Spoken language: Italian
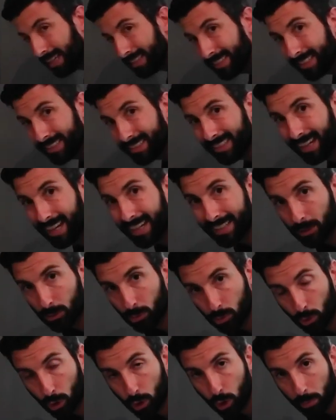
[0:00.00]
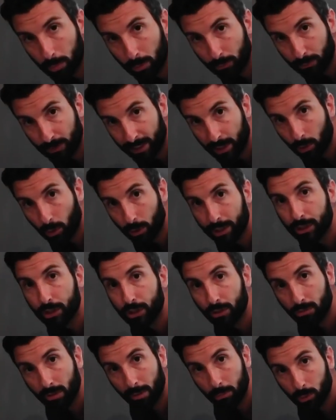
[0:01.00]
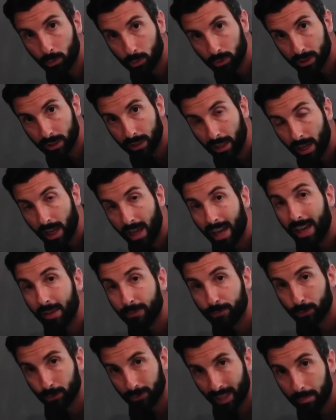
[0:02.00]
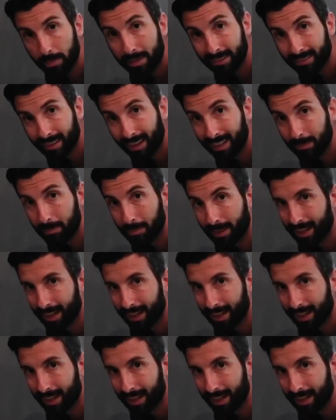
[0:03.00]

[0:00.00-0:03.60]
di estrarre tutto il gruppo frigo in 5 minuti è fondamentale per